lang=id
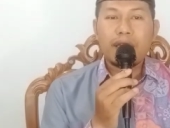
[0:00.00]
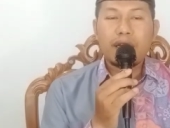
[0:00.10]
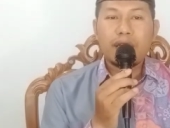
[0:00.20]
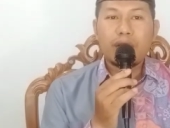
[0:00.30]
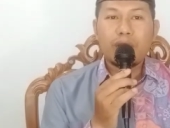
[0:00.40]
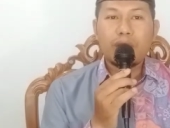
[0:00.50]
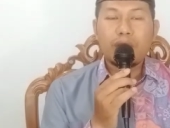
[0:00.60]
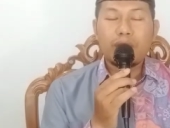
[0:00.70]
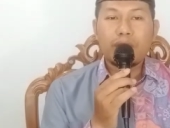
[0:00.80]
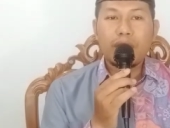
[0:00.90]
yang
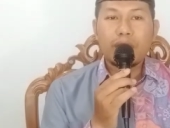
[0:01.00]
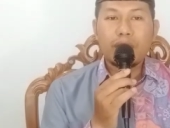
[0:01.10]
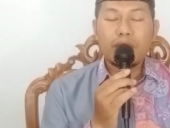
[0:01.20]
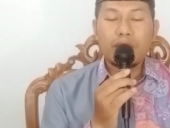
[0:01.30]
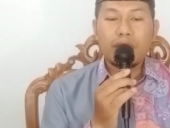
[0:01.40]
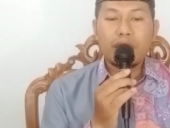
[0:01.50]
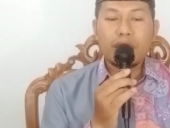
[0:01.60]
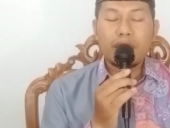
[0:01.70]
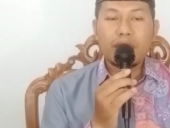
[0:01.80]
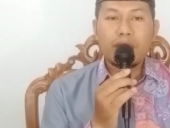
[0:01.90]
dulu waktu dunia
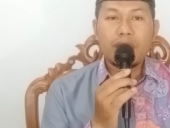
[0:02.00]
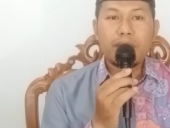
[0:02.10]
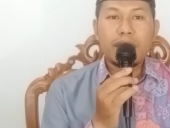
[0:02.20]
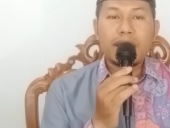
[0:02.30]
terzolimi